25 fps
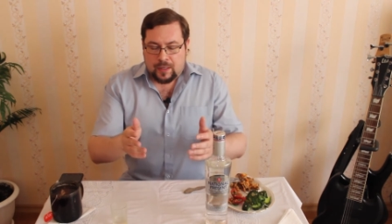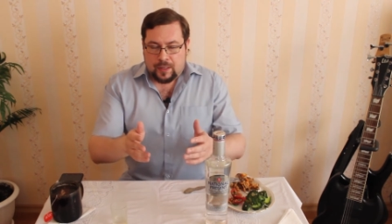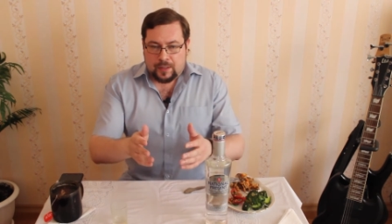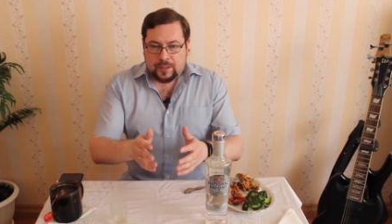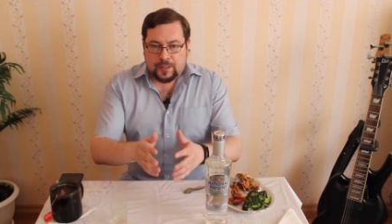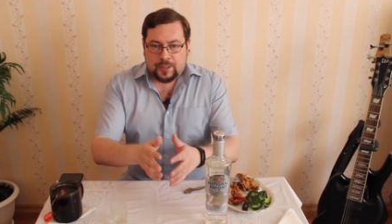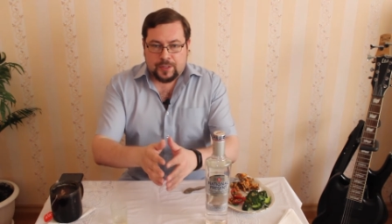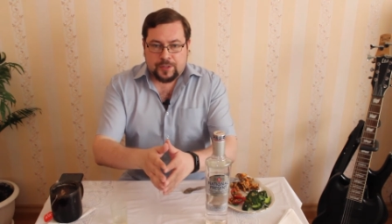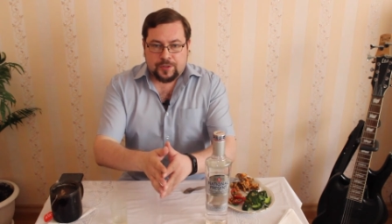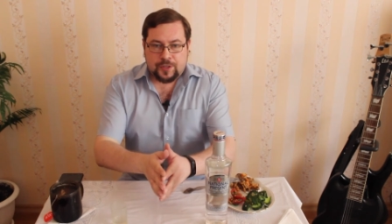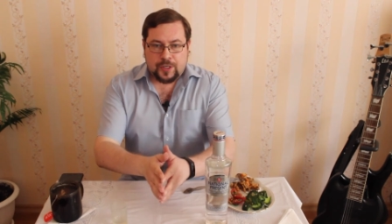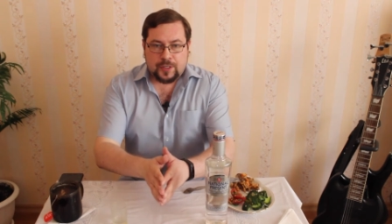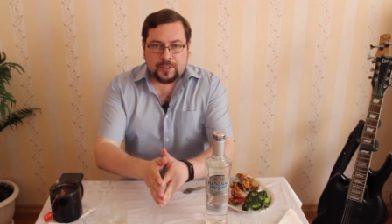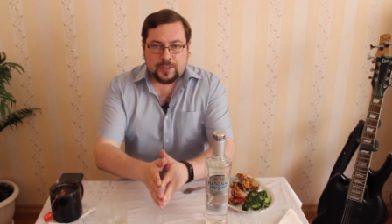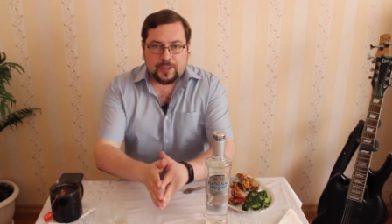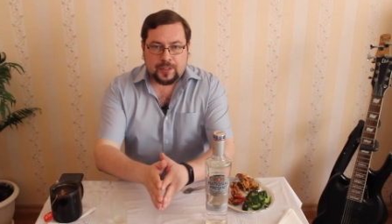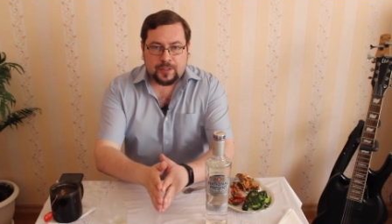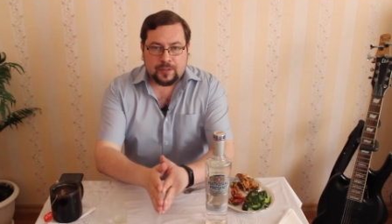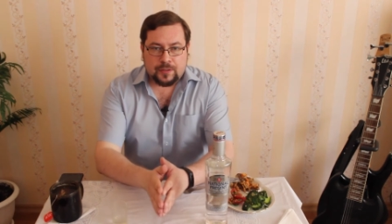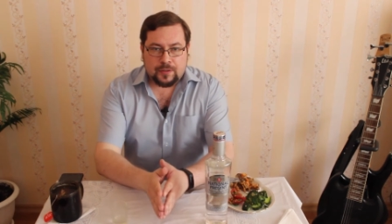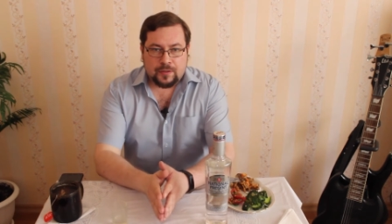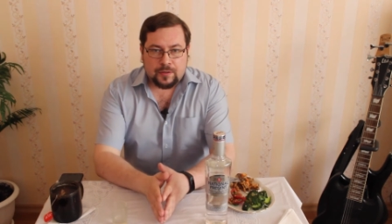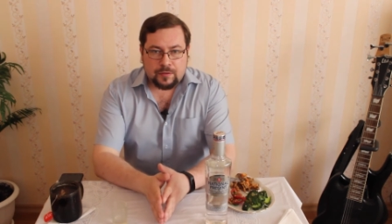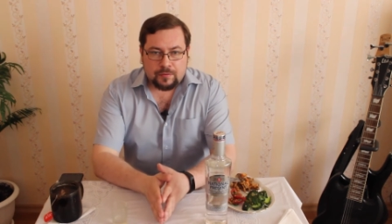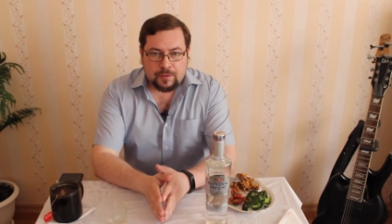и сейчас
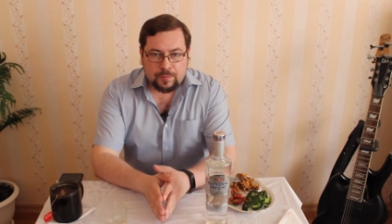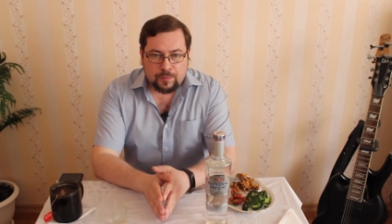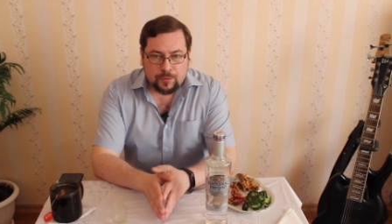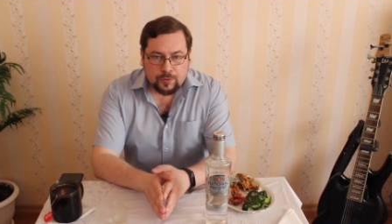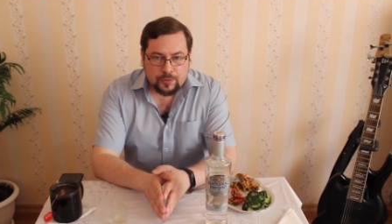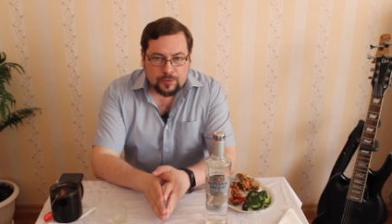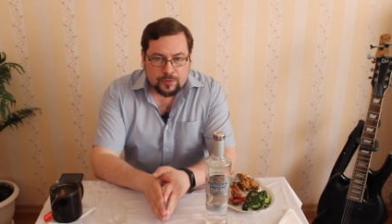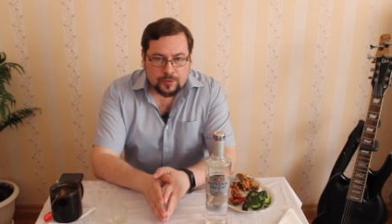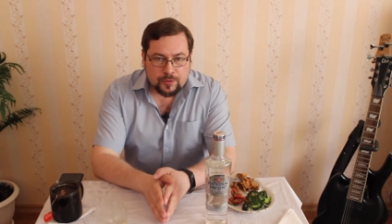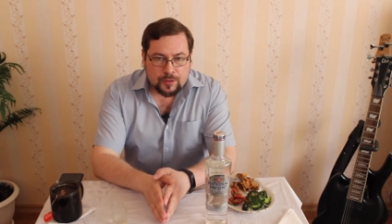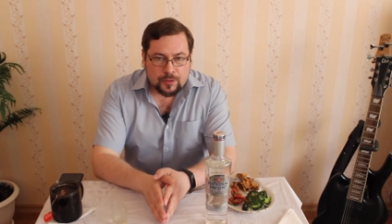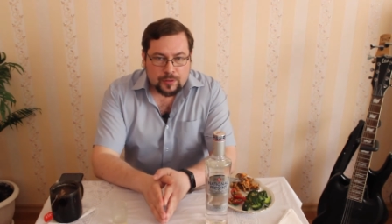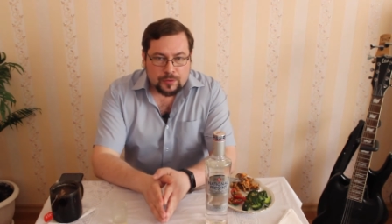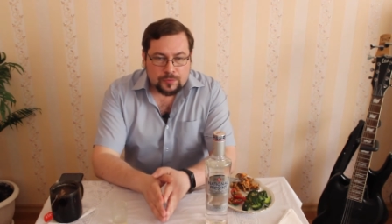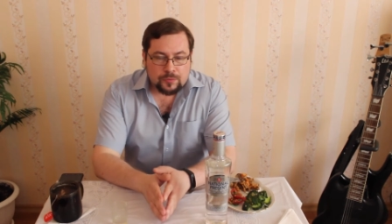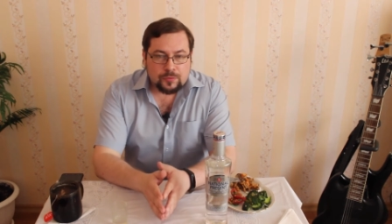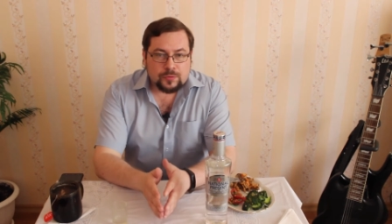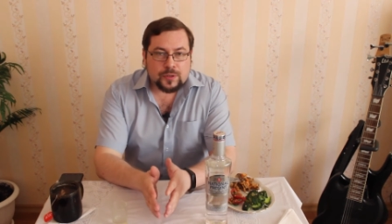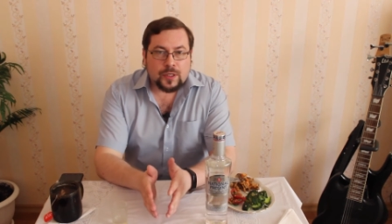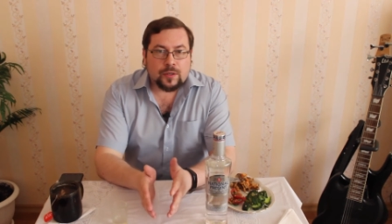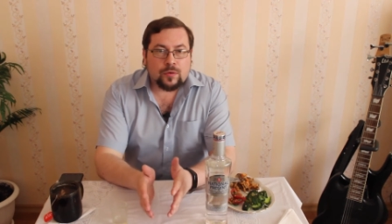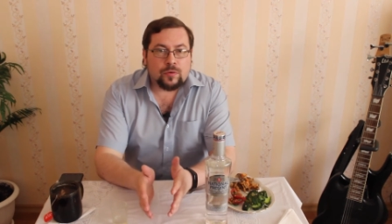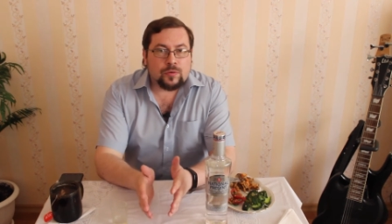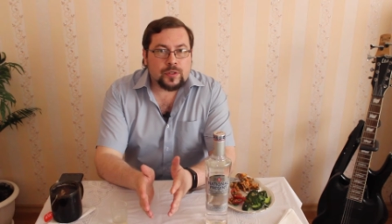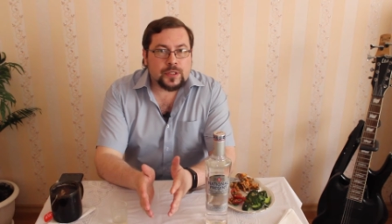э, вопрос ну
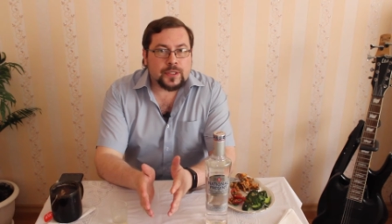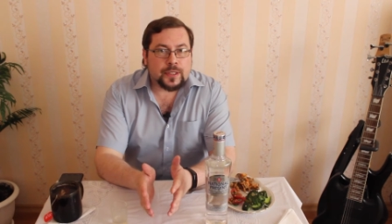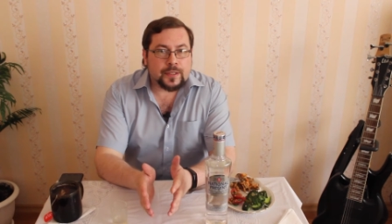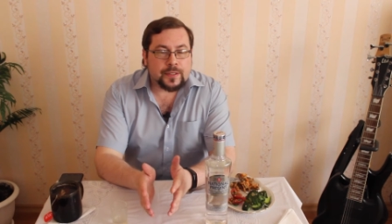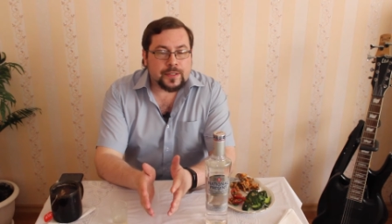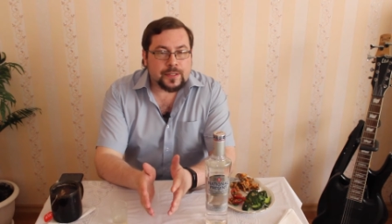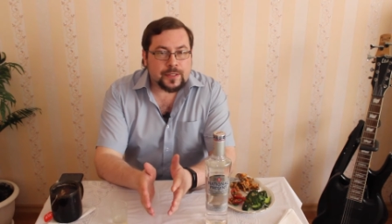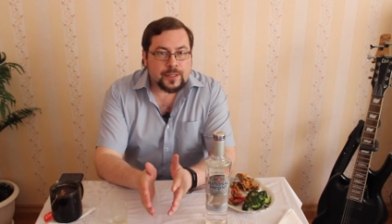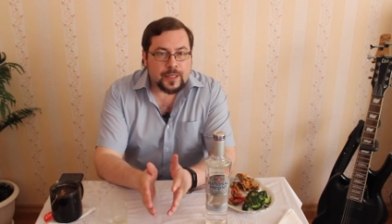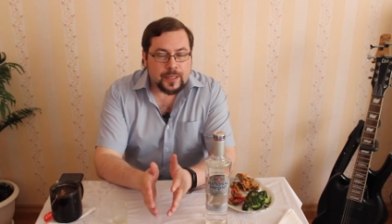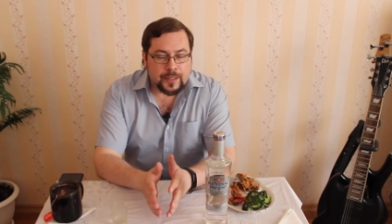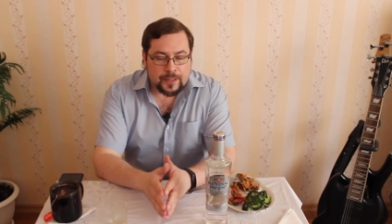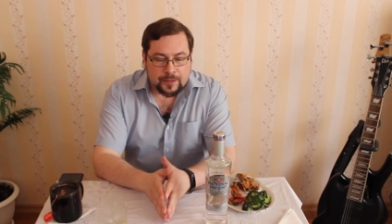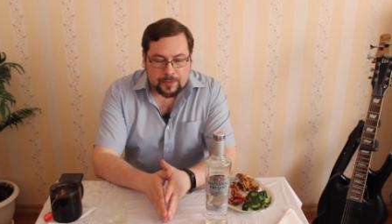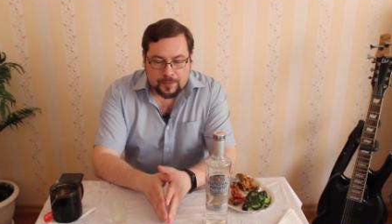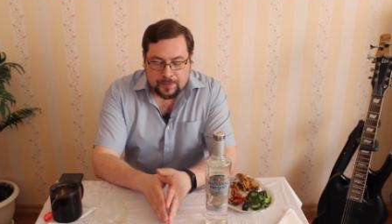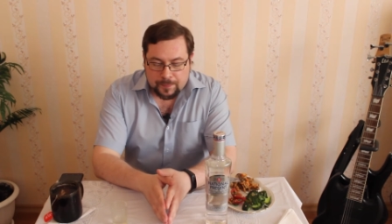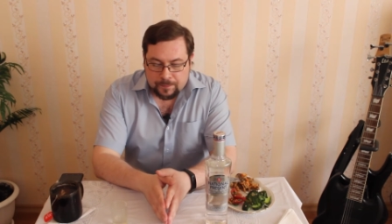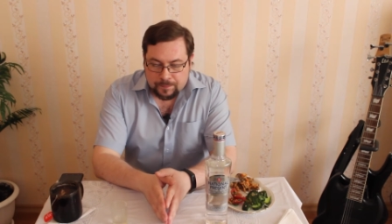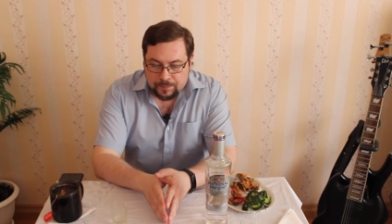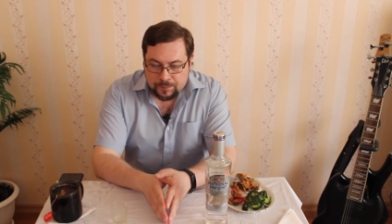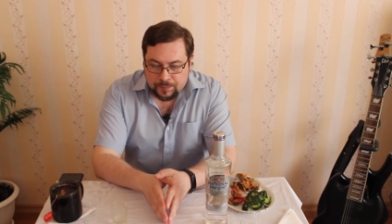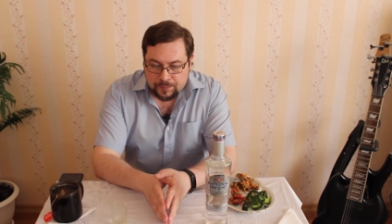так остро не стоит.